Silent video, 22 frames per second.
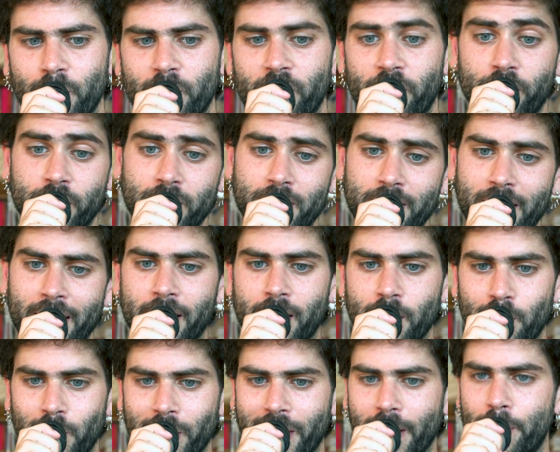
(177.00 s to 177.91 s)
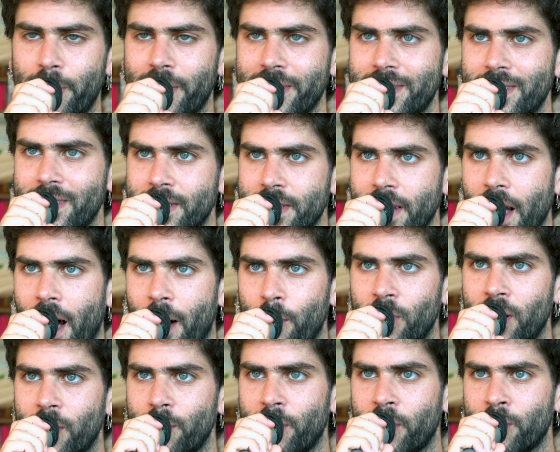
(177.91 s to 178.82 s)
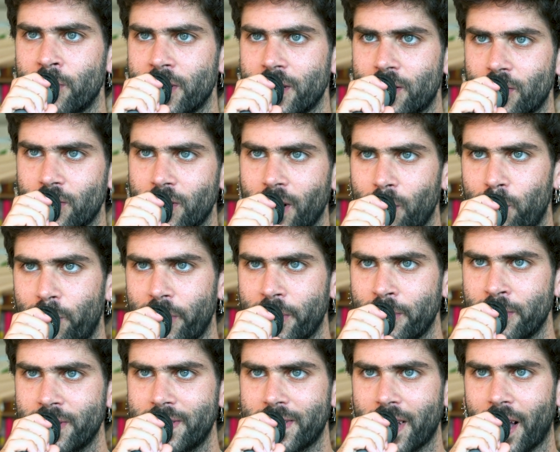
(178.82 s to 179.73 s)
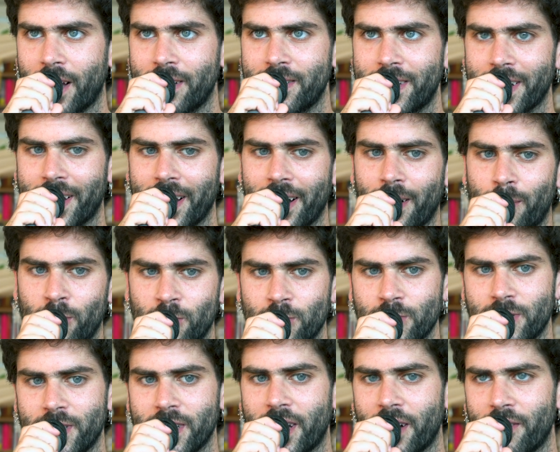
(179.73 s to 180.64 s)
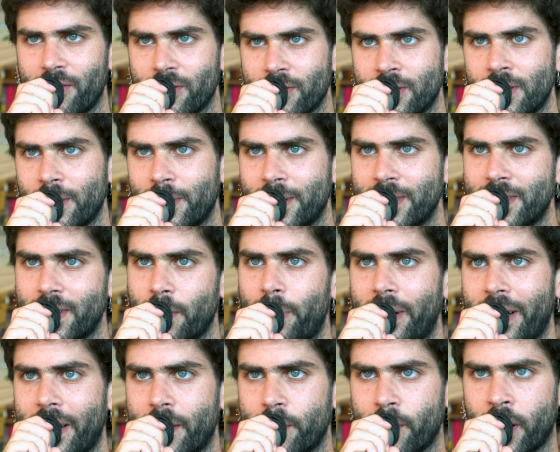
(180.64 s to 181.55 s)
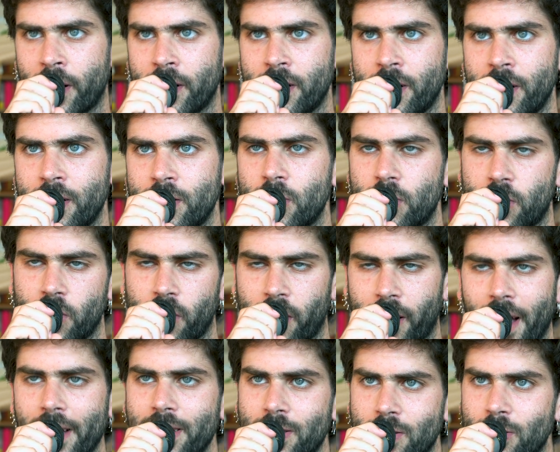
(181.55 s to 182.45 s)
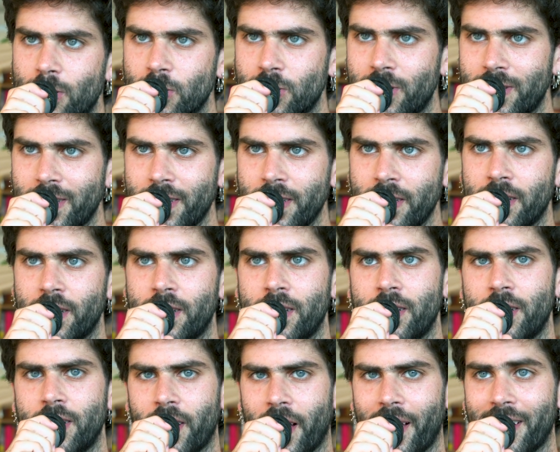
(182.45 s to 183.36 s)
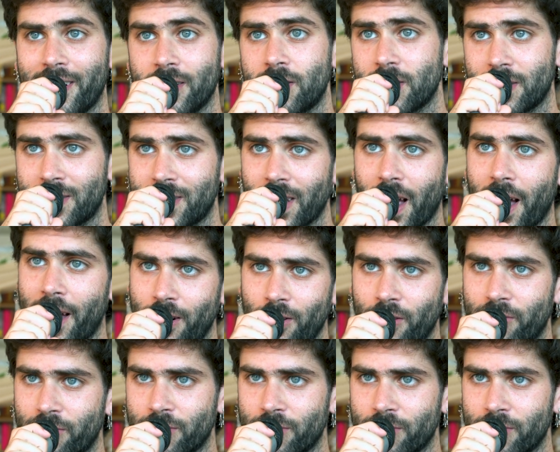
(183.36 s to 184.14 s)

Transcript: Forse anche perché pretendiamo, e l'abbiamo detto dal primo istante, che la musica fosse messa prima. Tutto il resto, sì, è necessario, è